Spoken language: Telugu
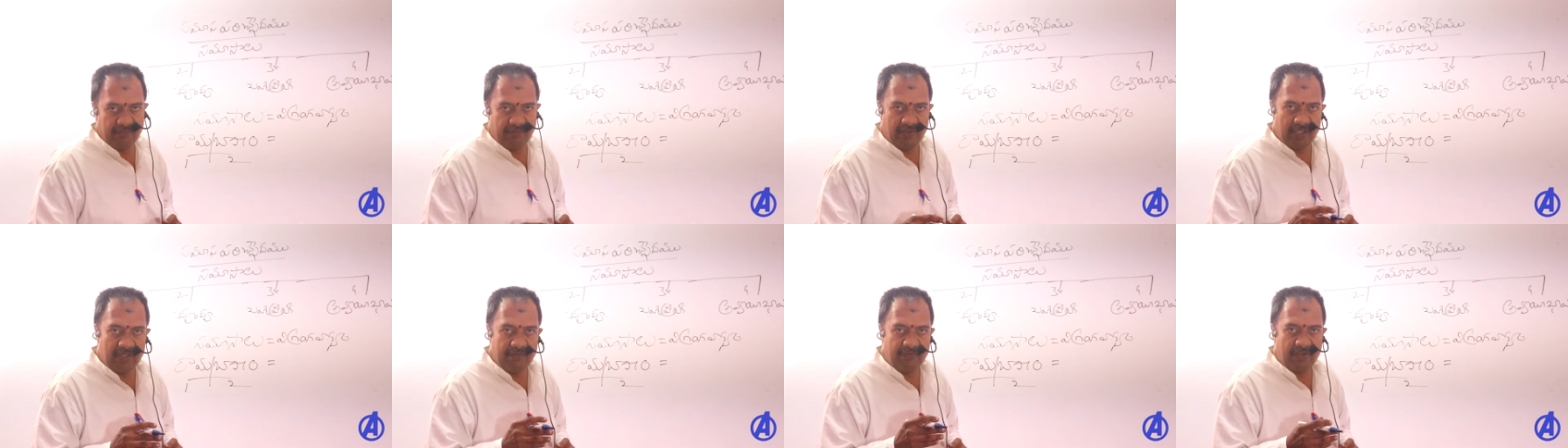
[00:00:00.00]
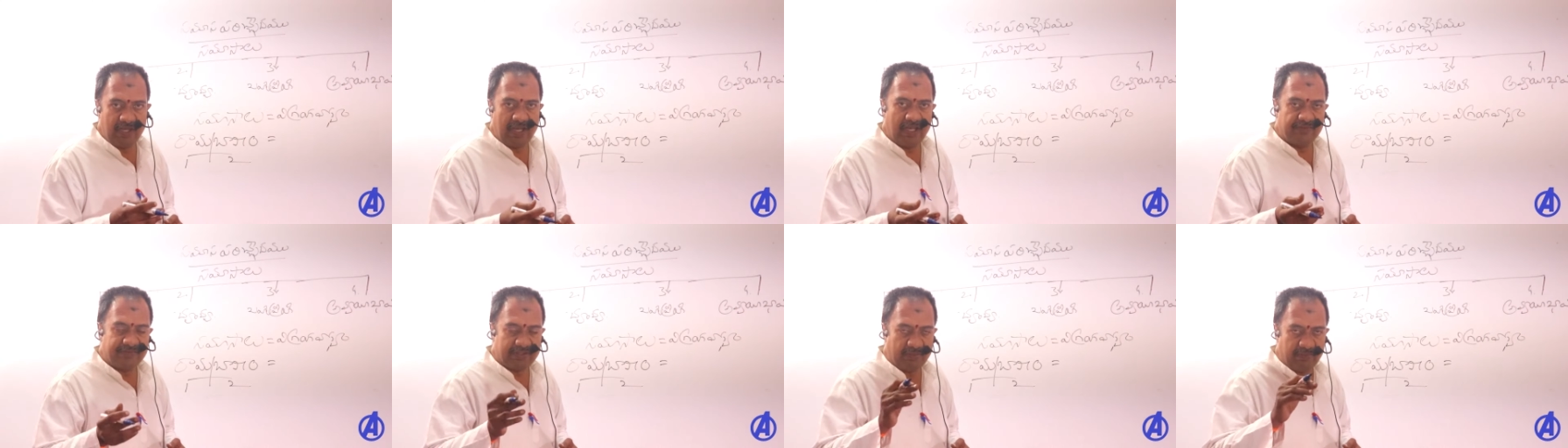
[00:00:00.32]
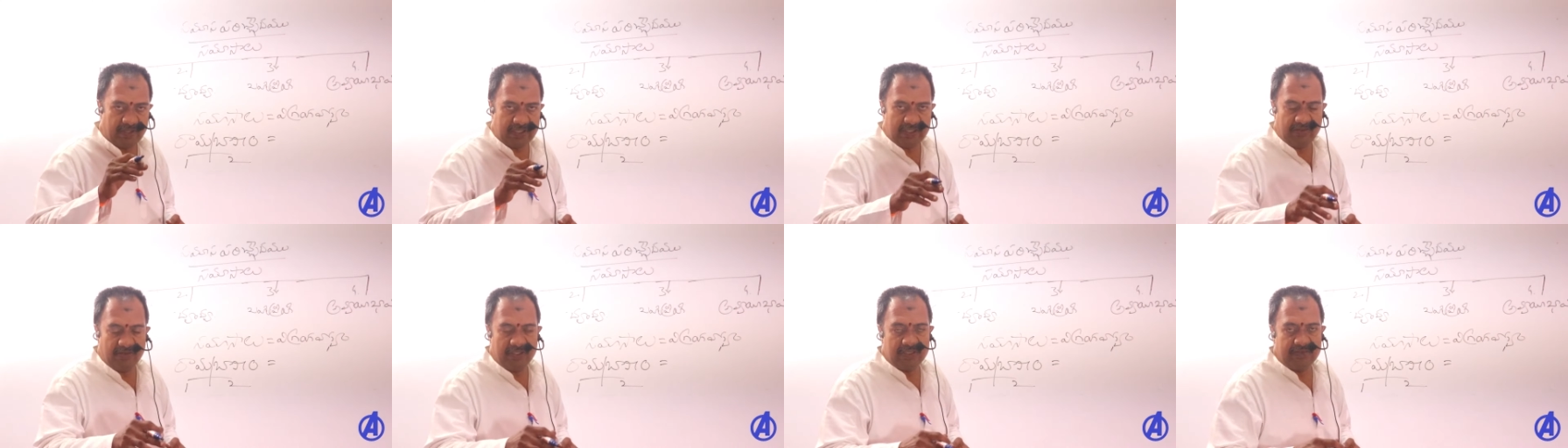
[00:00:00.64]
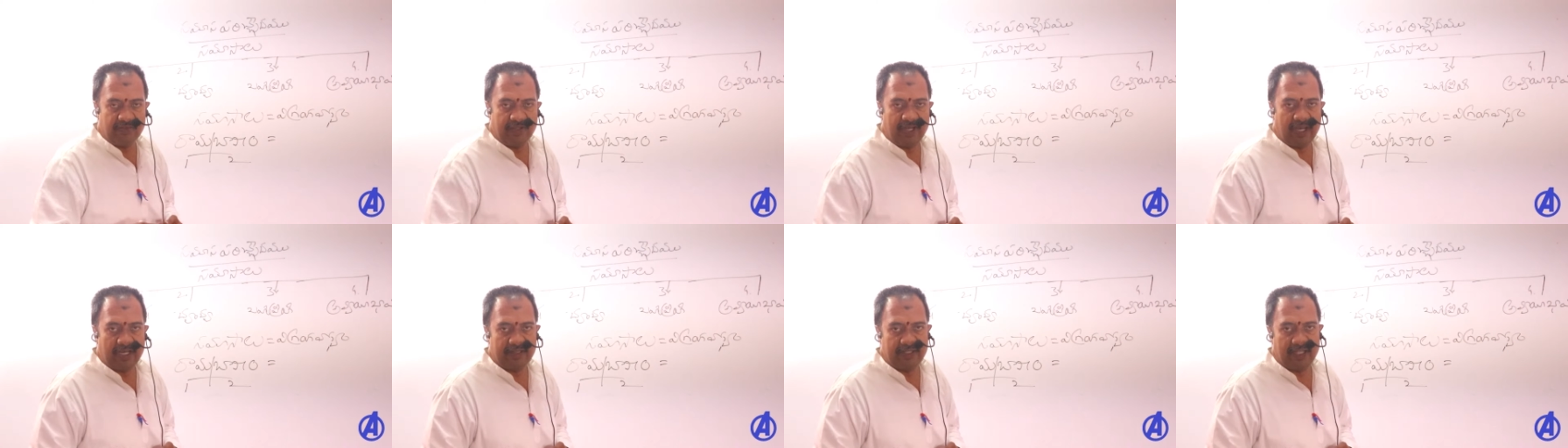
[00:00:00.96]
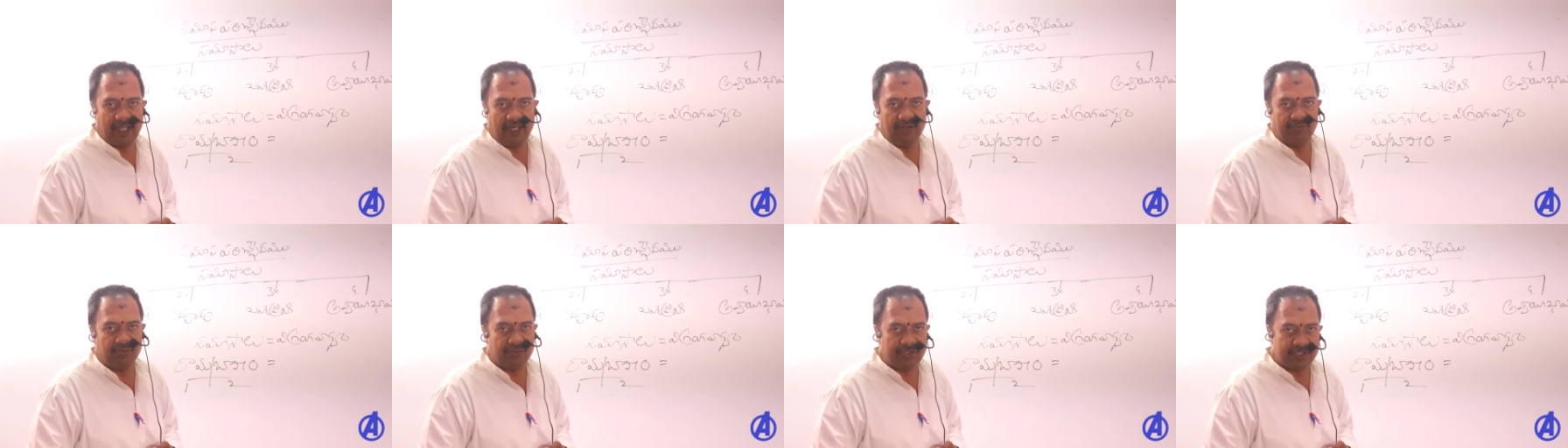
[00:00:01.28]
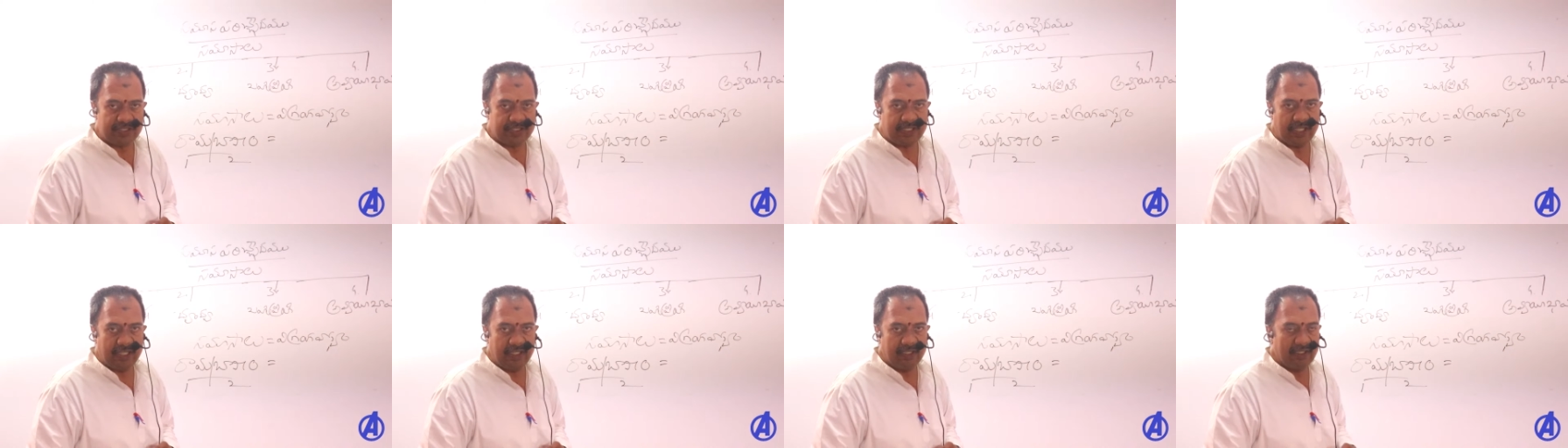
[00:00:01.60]
వేరువేరు సమర్థవంతమైన అర్థాలను
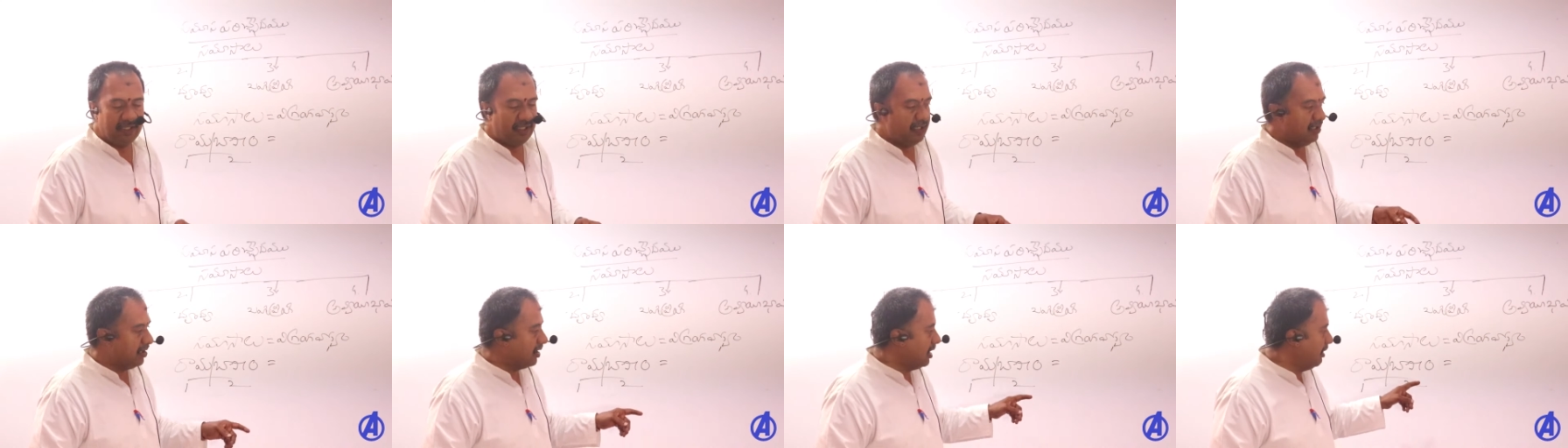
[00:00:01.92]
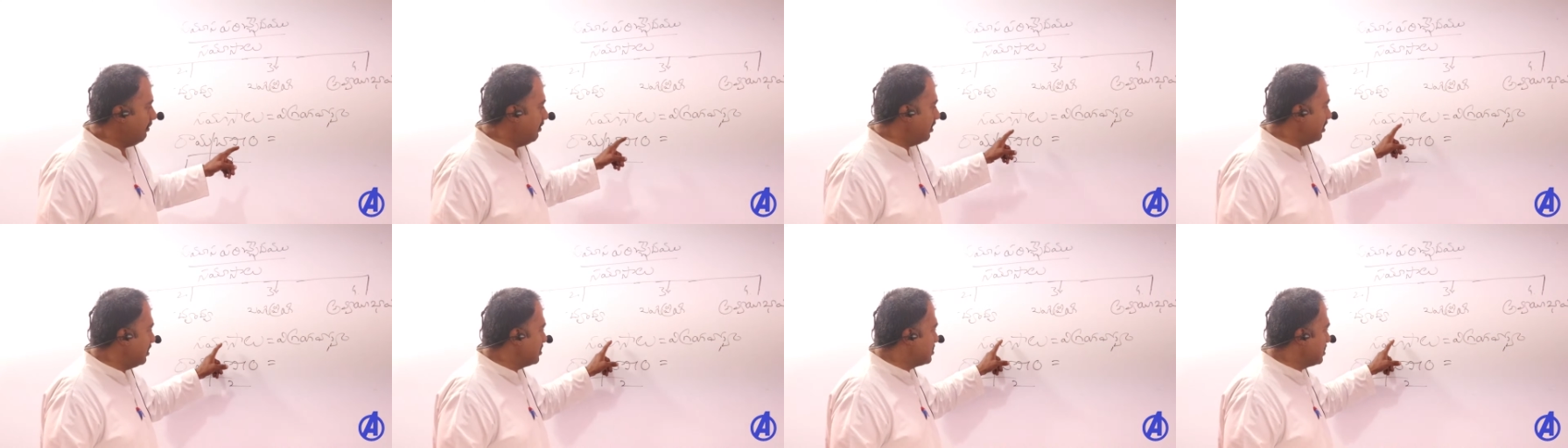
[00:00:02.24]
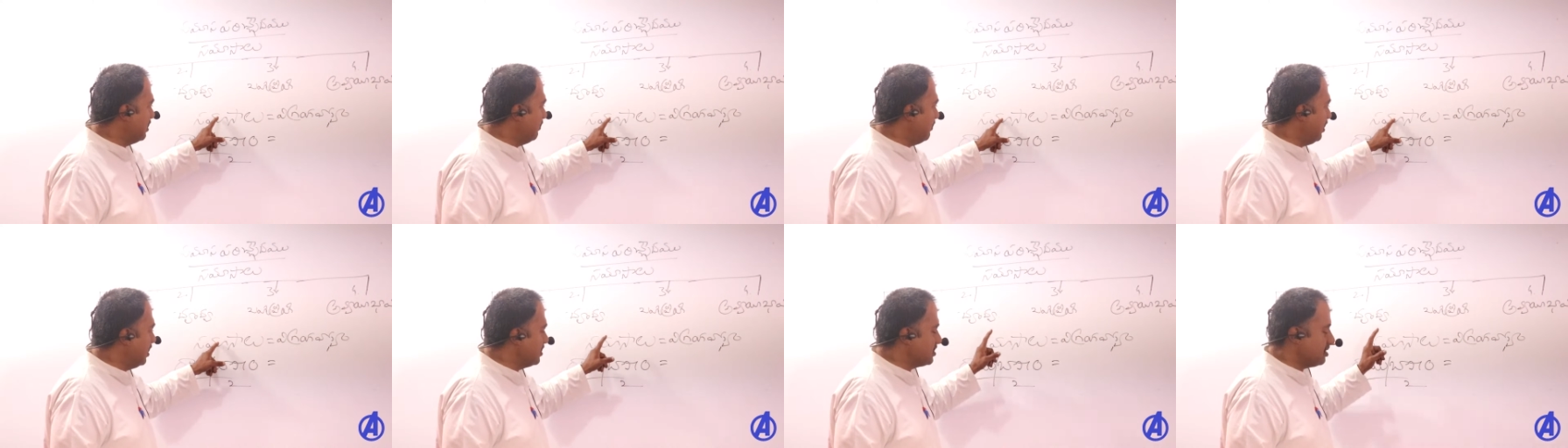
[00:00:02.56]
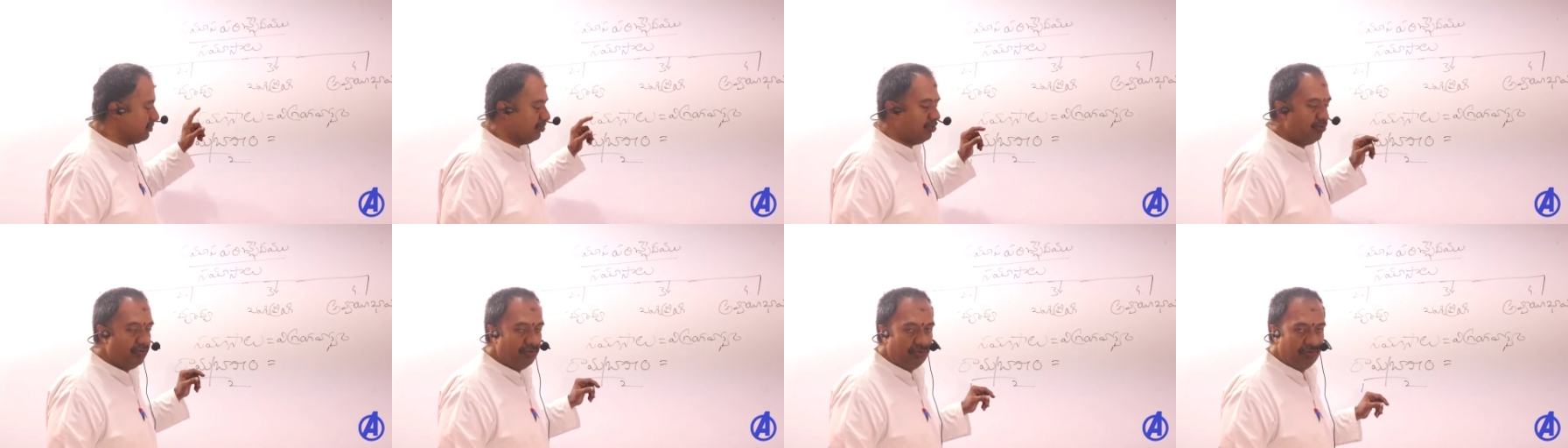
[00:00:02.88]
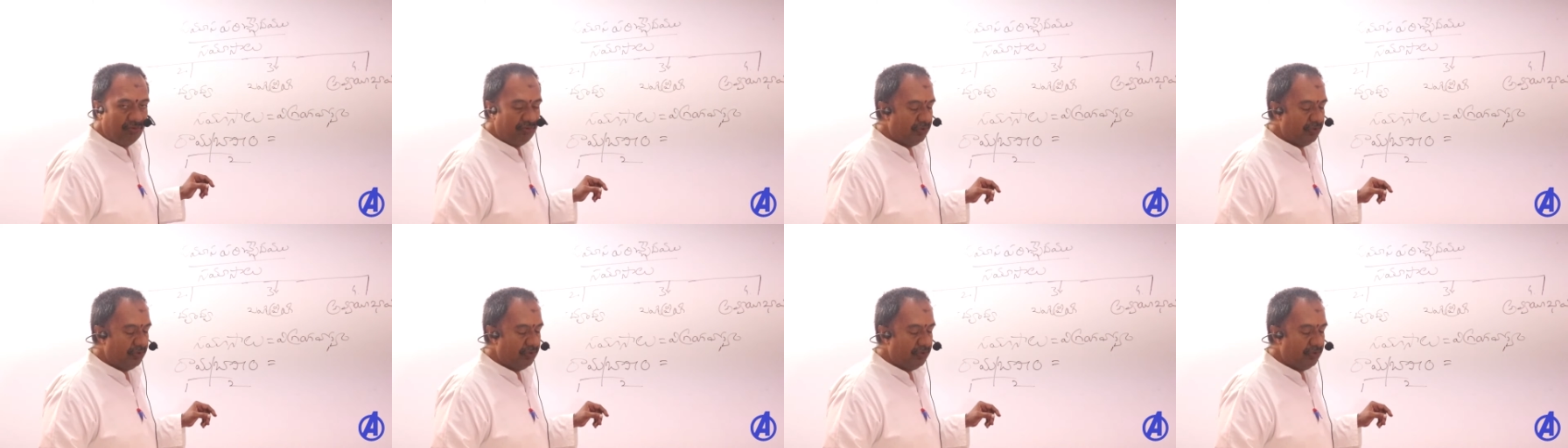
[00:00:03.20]
సూచిస్తాయి కాబట్టి సమాసము